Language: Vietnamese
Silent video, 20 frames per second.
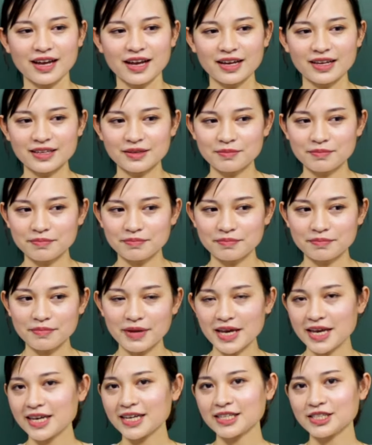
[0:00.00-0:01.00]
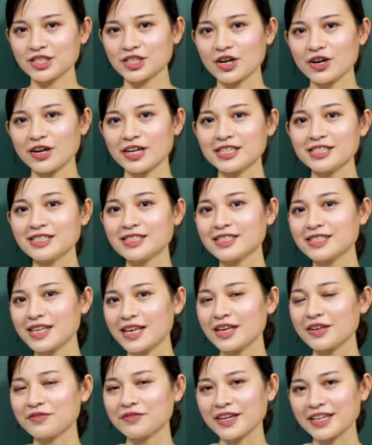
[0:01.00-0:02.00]
anh B cho anh C
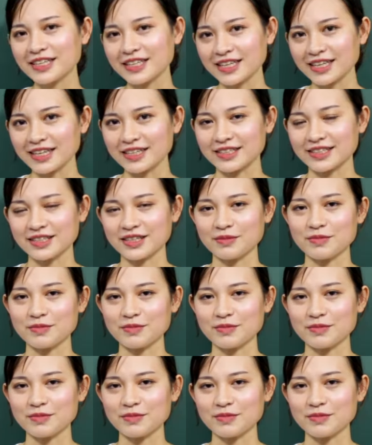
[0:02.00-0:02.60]
vay tiền,